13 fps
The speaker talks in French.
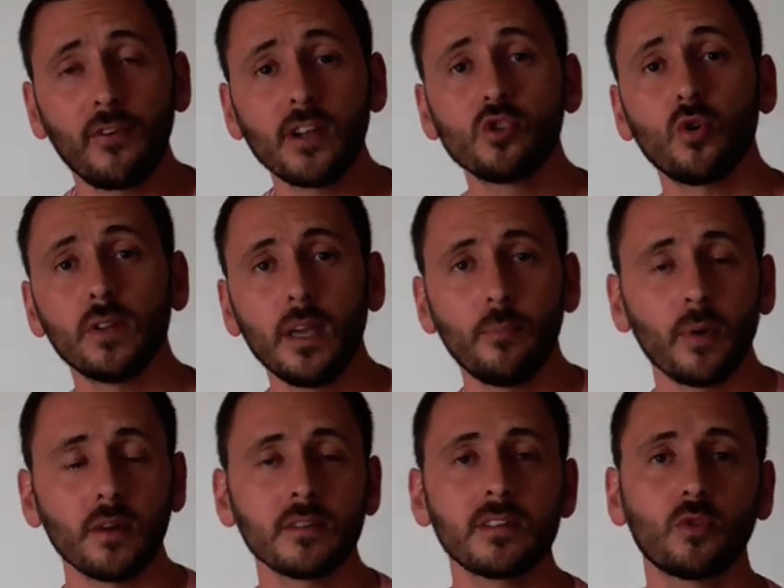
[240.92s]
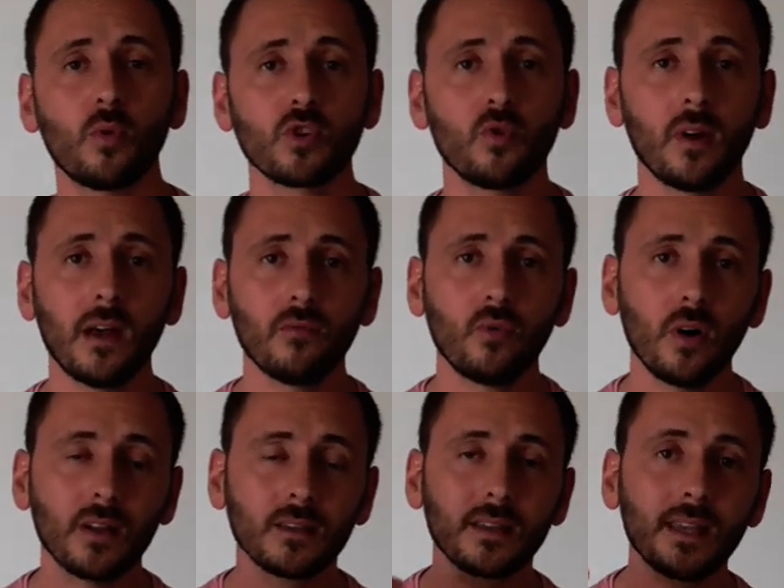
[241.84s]
fin de journée, pendant ces trois jours-là, vous
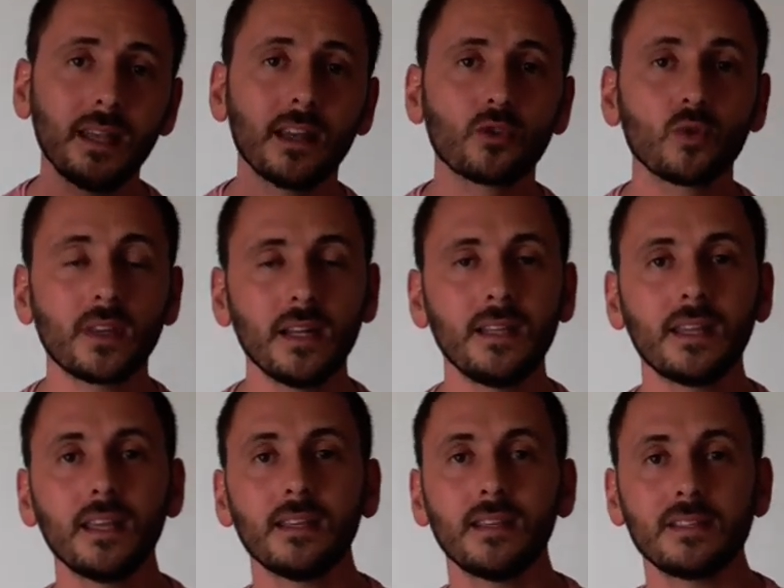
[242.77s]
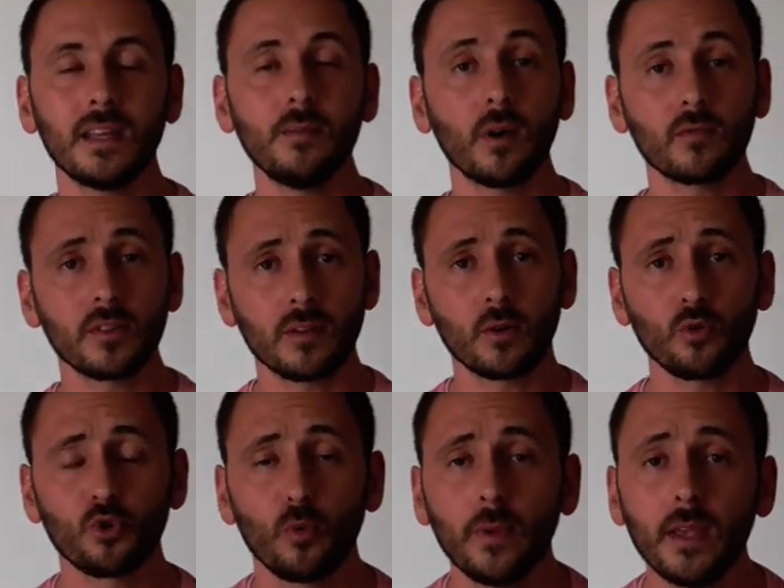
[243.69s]
rentrez la totalité des aliments que vous avez
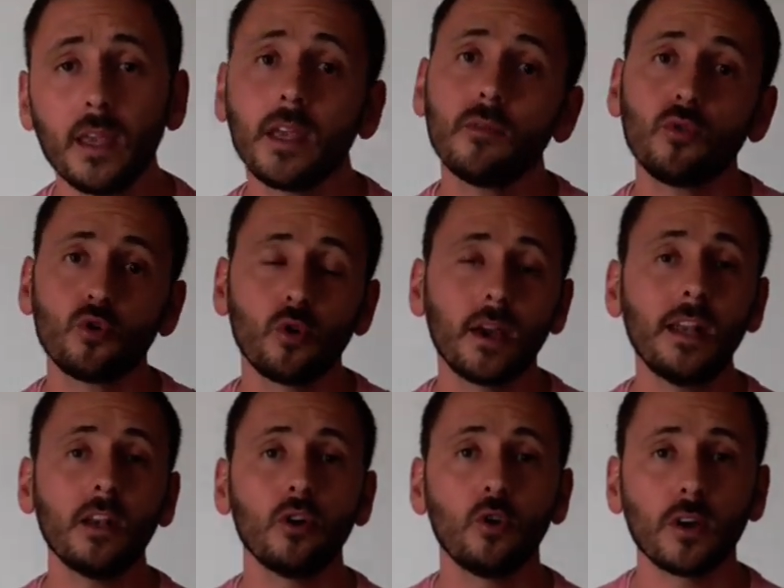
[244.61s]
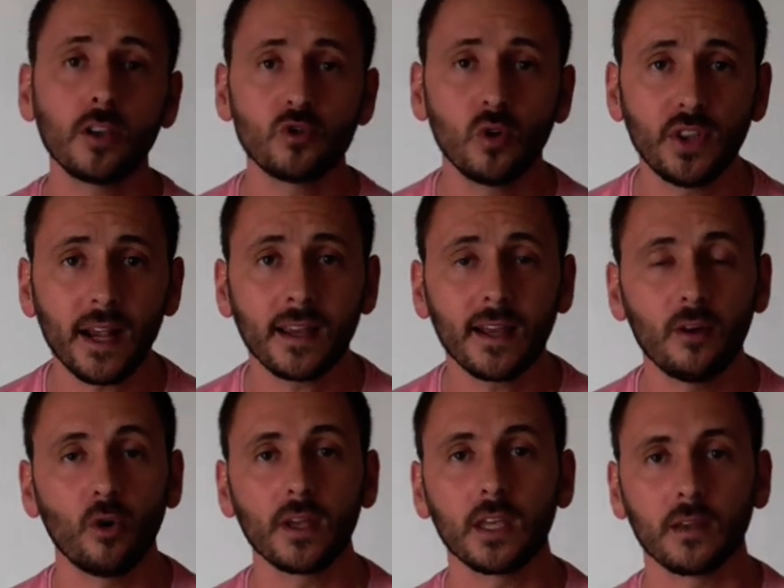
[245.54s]
consommés et vous aurez le résultat
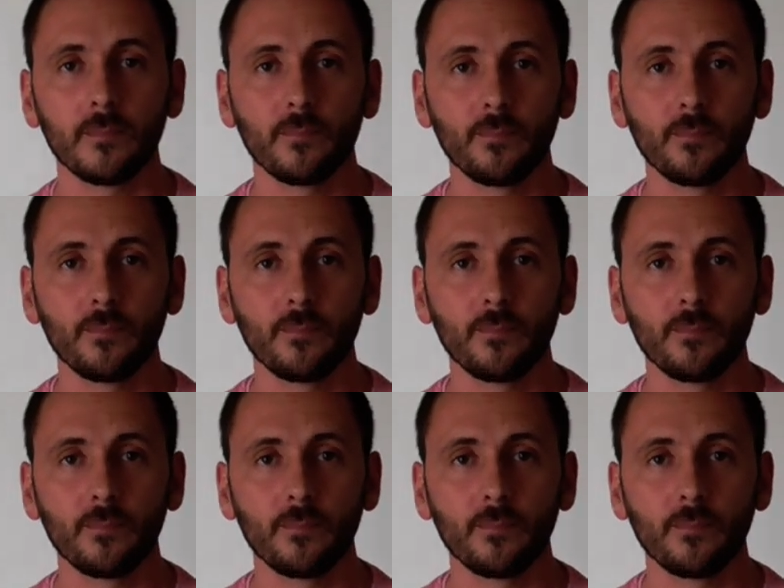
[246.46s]
calorique.